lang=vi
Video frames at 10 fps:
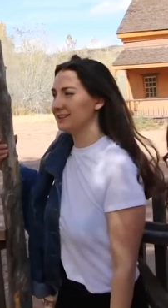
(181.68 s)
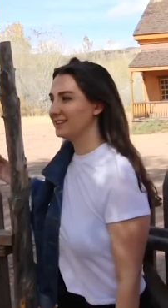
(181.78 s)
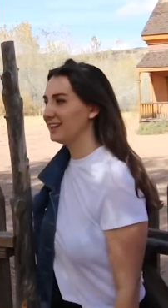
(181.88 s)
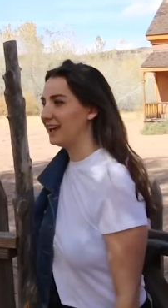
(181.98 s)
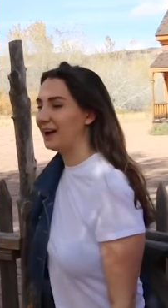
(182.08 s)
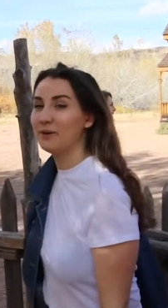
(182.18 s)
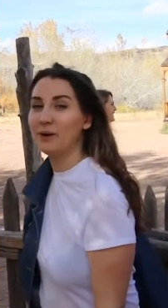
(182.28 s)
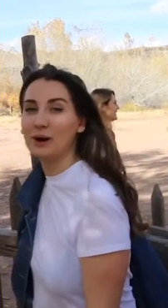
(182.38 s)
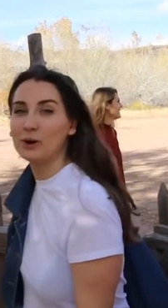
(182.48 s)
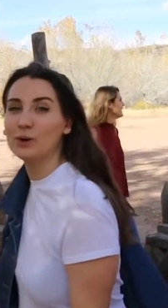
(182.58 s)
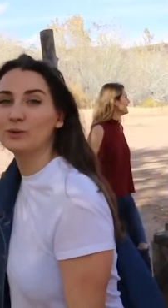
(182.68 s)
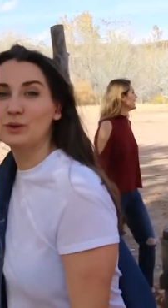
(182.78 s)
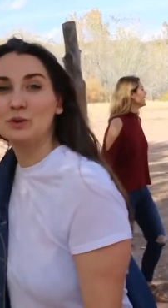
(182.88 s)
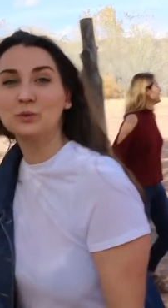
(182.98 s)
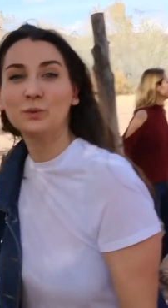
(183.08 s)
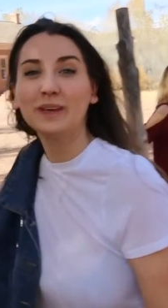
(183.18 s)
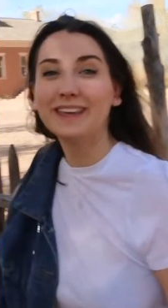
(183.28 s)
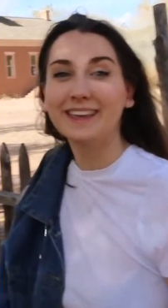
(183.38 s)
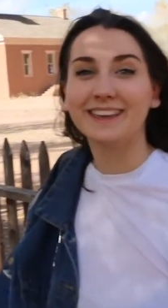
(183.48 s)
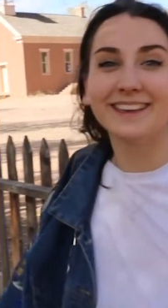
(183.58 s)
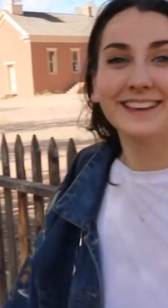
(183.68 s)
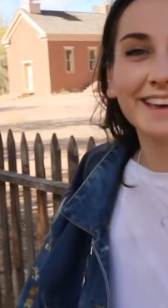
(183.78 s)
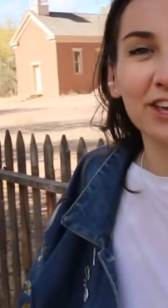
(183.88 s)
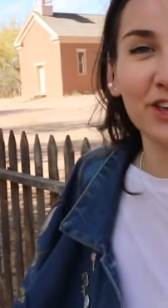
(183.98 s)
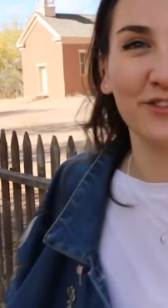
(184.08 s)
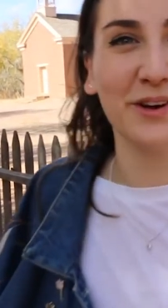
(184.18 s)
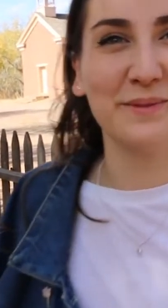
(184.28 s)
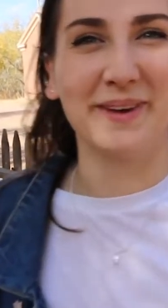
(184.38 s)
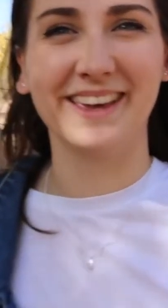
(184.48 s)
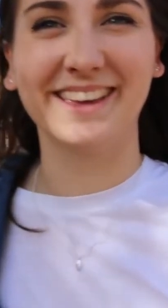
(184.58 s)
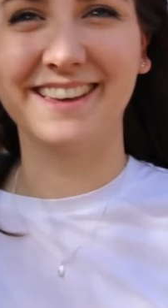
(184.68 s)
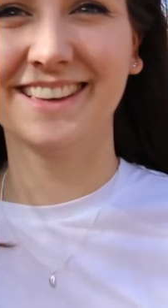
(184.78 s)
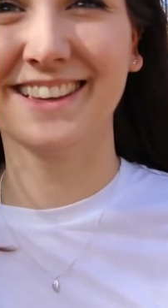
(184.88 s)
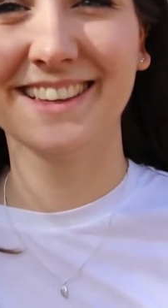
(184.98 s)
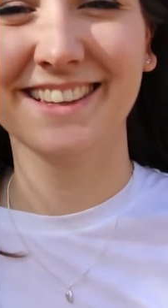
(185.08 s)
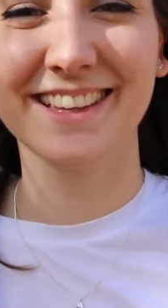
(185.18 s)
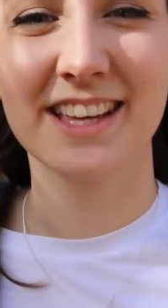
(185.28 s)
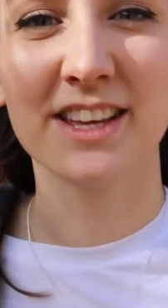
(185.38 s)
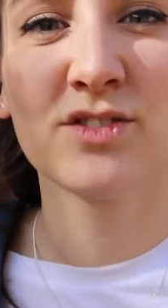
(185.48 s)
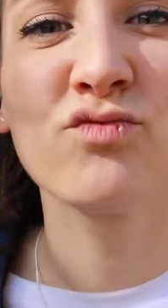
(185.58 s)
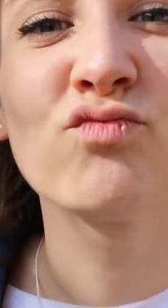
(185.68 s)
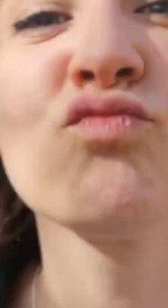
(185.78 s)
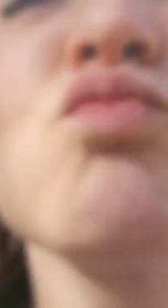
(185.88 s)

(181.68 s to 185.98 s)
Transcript: Trong xã hội văn minh, văn hóa thân thiện được coi